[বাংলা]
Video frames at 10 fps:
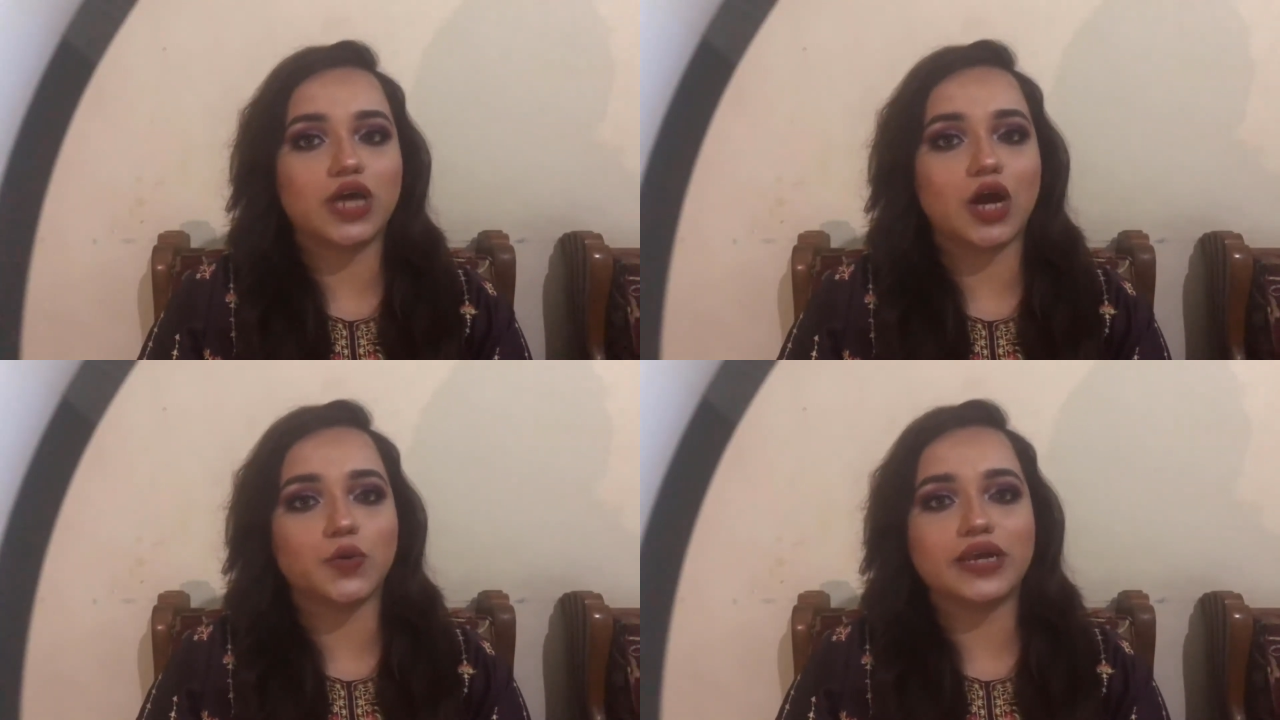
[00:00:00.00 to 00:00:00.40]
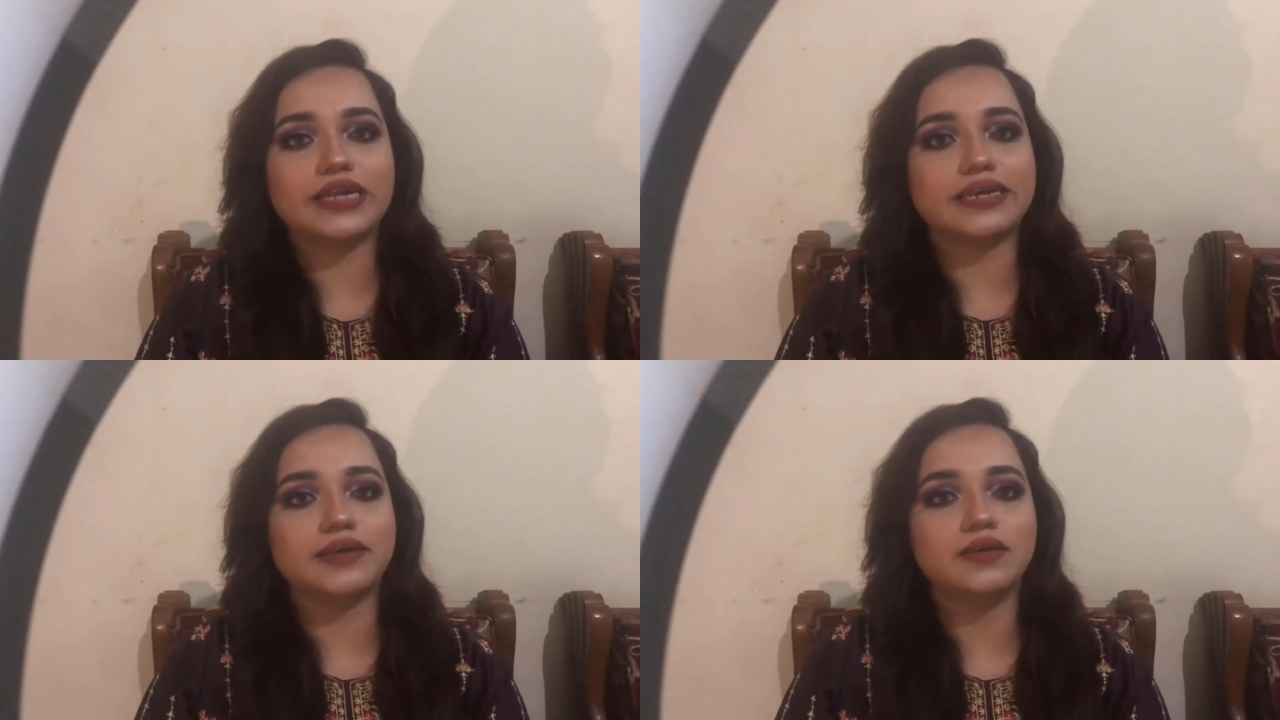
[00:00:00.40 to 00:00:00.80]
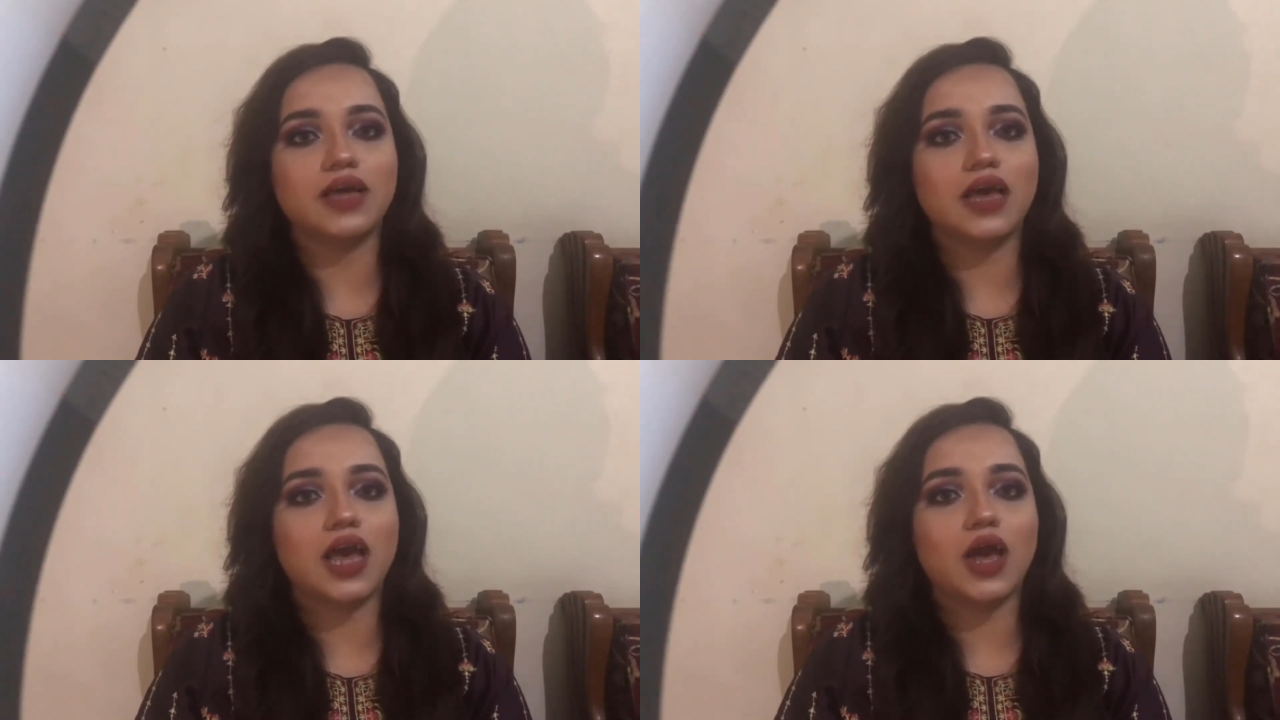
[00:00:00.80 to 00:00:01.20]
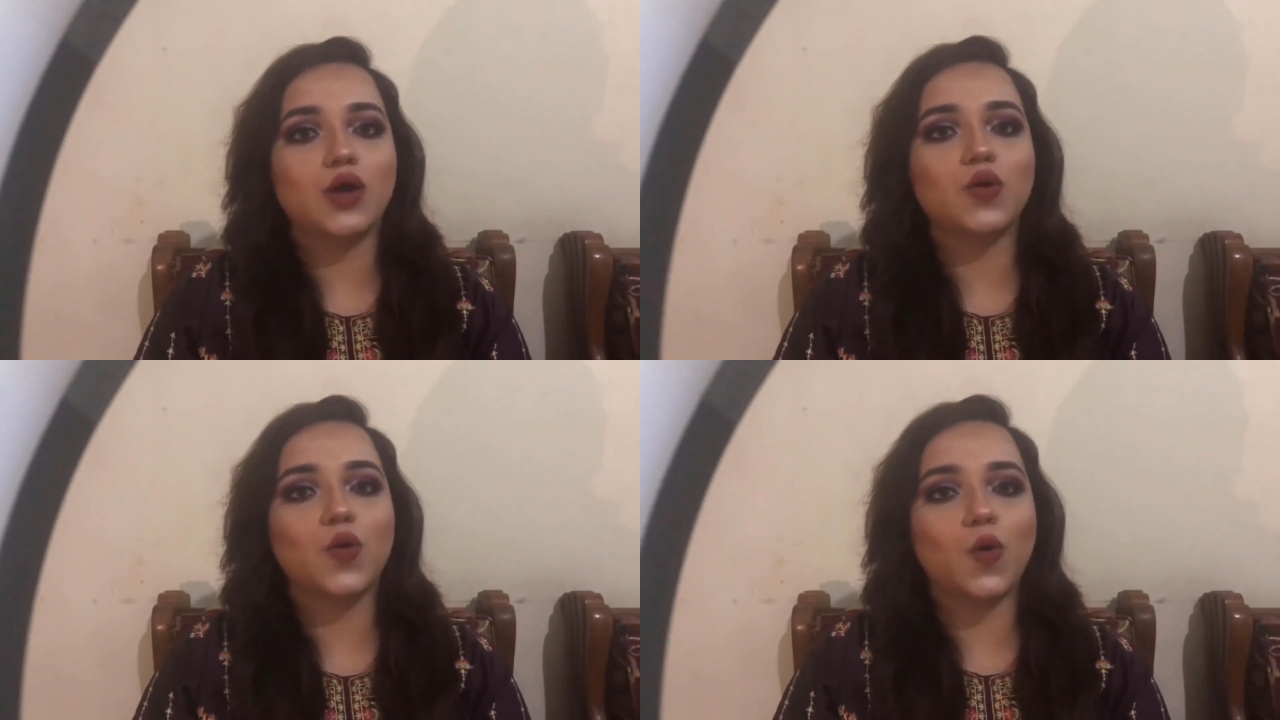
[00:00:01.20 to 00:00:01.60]
ধারণাই নেই
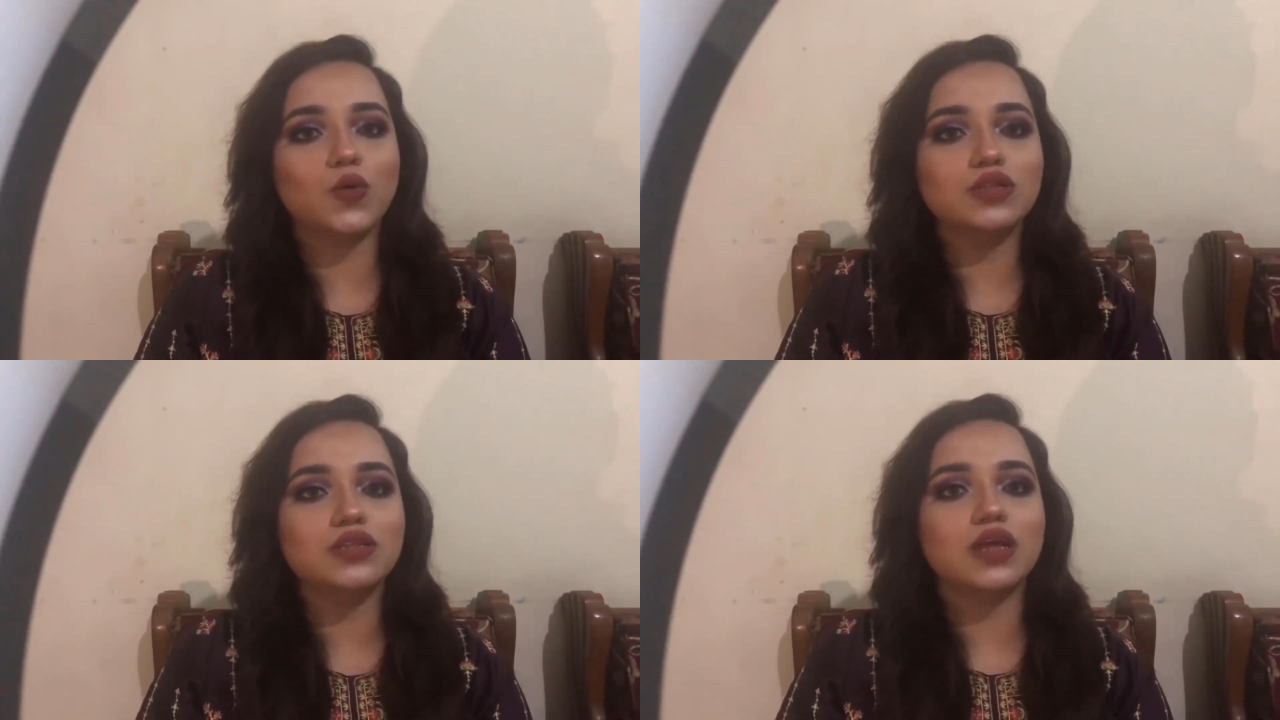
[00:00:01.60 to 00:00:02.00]
কোন